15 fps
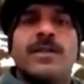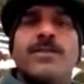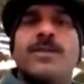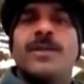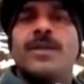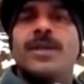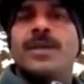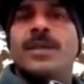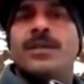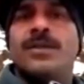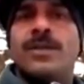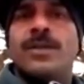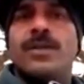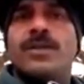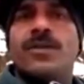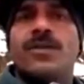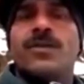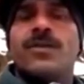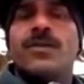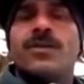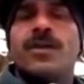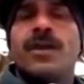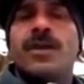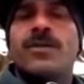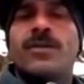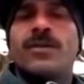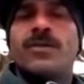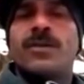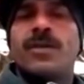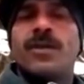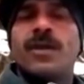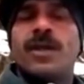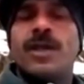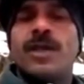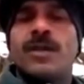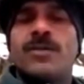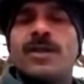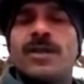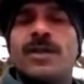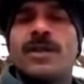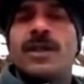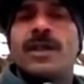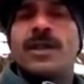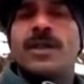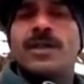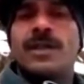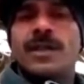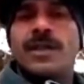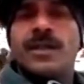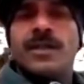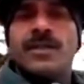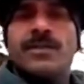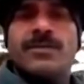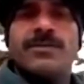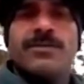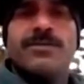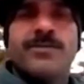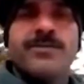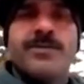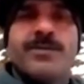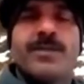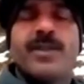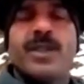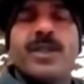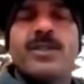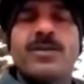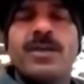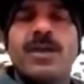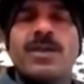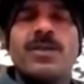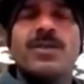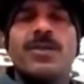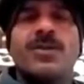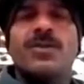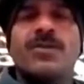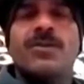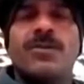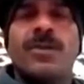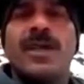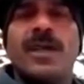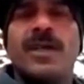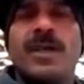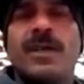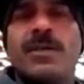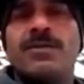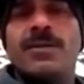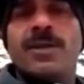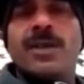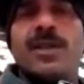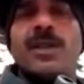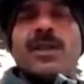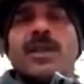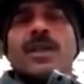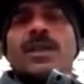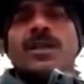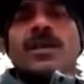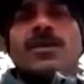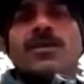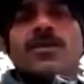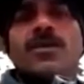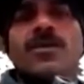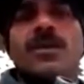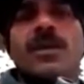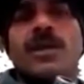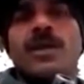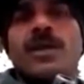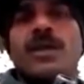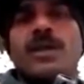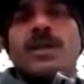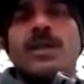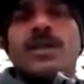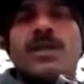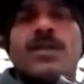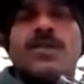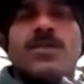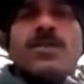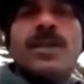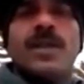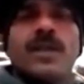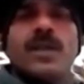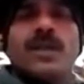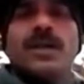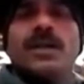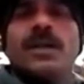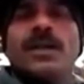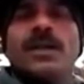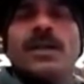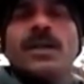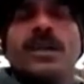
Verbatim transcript: सभी देशवासियों को मेरा गुड मॉर्निंग नमस्कार जय हिंद देशवासियों मैं आपसे एक अनुरोध करना चाहता हूं मैं